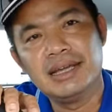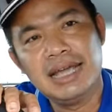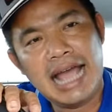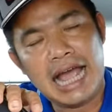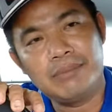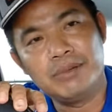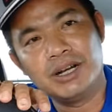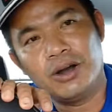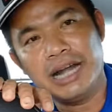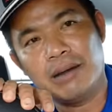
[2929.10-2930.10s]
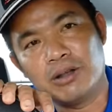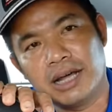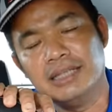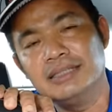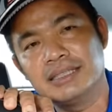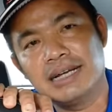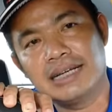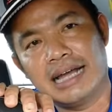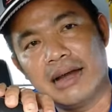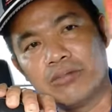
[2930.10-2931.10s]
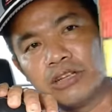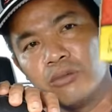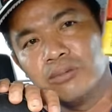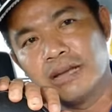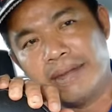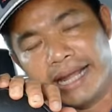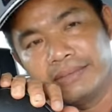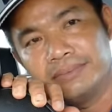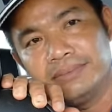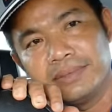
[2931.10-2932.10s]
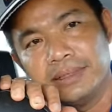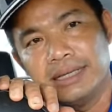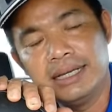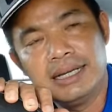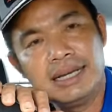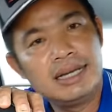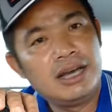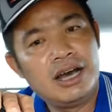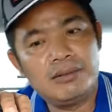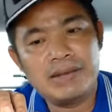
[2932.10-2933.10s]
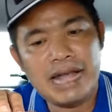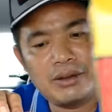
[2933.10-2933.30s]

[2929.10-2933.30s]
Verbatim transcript: 20 gói đau bao tử tức là đông trùng lên men hôm nay